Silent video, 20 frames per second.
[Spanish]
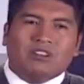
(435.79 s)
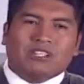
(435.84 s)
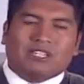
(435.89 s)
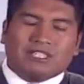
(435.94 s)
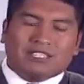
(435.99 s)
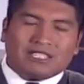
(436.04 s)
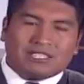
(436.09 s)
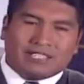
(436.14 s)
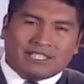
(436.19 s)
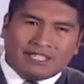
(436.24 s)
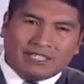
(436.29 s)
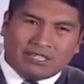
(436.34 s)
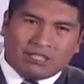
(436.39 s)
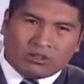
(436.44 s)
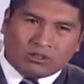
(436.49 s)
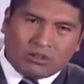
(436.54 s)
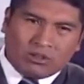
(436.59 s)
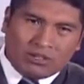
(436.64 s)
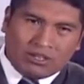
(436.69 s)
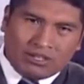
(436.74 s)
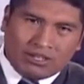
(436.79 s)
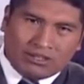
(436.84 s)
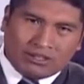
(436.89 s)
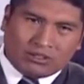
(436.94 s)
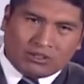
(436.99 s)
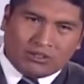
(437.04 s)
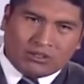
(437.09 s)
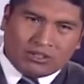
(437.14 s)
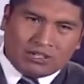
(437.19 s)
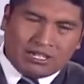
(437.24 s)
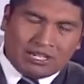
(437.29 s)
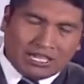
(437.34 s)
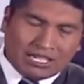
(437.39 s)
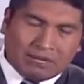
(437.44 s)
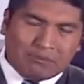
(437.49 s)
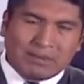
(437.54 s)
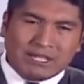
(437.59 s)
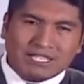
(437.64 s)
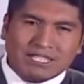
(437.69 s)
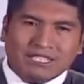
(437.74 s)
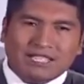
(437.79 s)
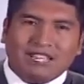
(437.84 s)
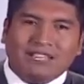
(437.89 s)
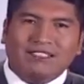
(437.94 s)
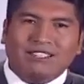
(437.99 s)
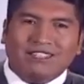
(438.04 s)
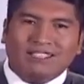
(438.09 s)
que se sienta con la capacidad